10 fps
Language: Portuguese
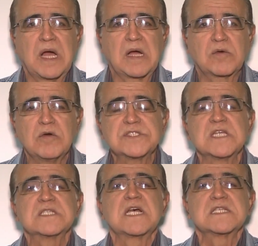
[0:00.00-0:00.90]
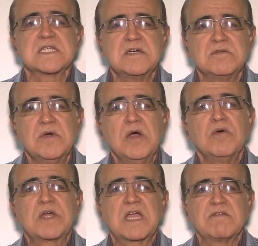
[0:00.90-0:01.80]
a conscientização,
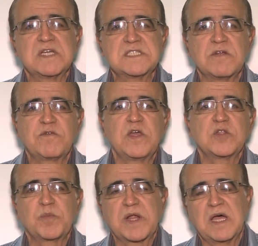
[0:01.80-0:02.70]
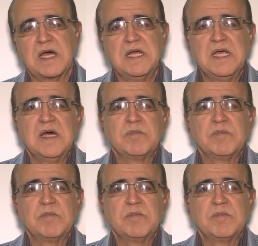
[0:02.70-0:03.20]
o que que vai ser feito para